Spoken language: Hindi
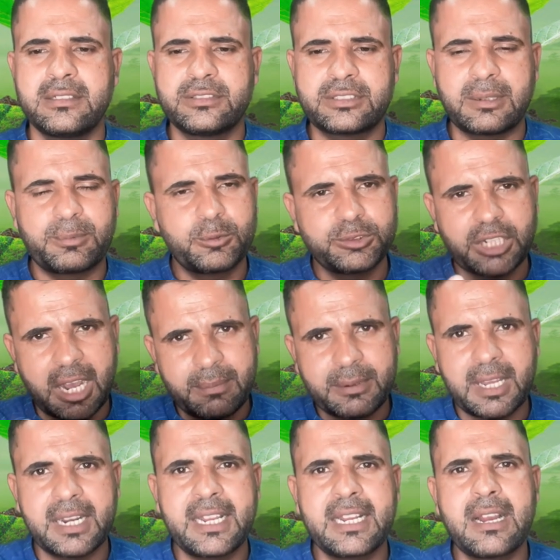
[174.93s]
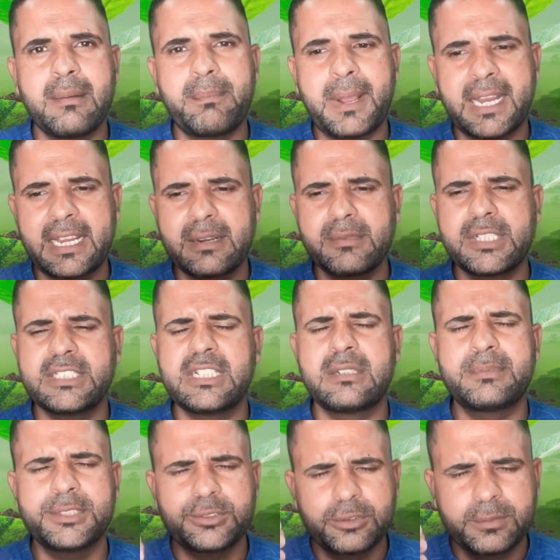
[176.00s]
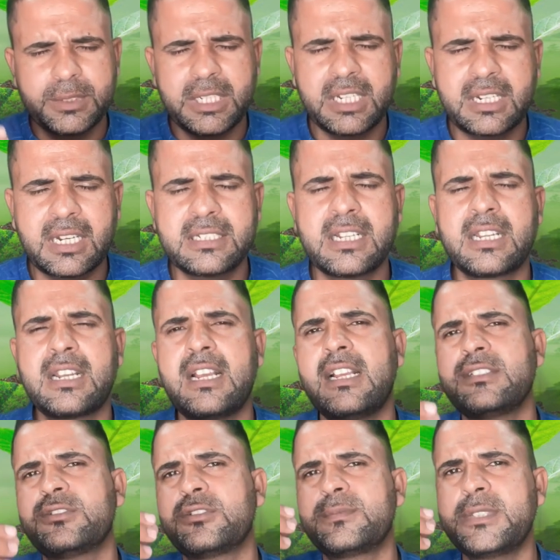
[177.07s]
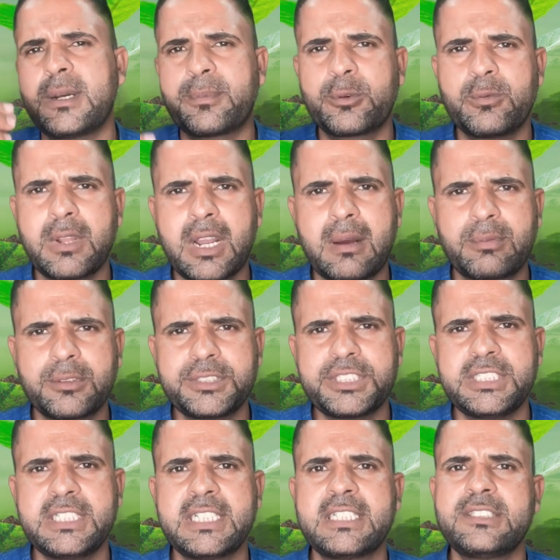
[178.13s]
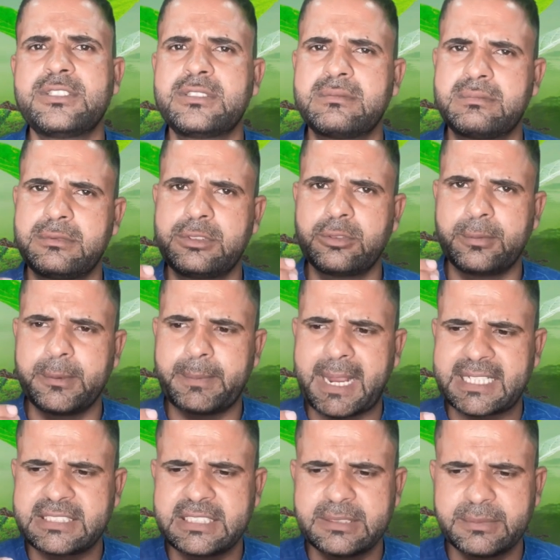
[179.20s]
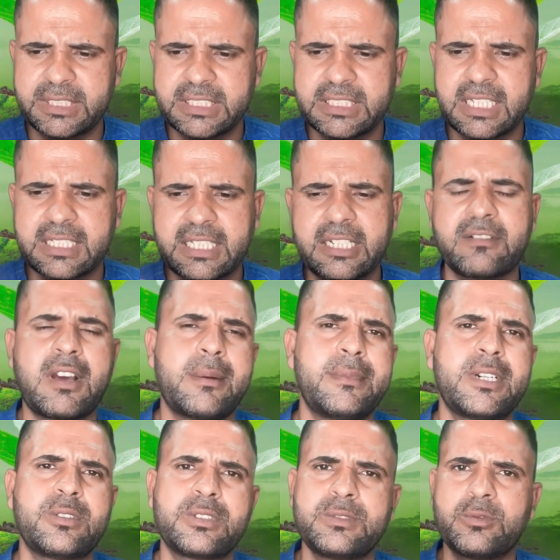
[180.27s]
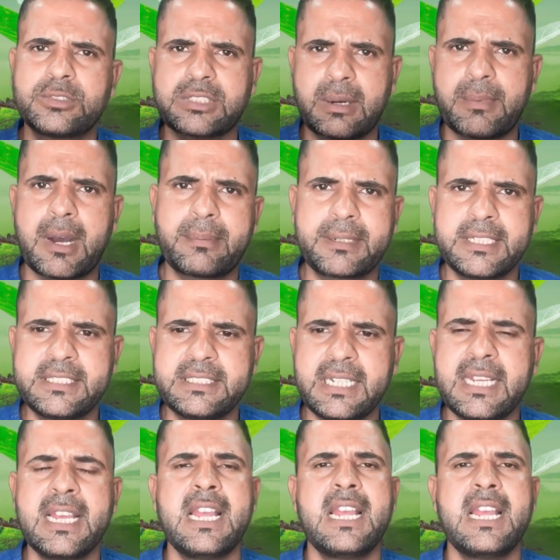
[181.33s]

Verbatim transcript: सब कुछ आपका रहेगा पैकिंग मटेरियल पे जो भी लिखा जाना है जो भी अप्रूवल आपको चाहिए कि जो भी पैकेजिंग मटेरियल की रिक्वायरमेंट होगी वो सब आप कीजिए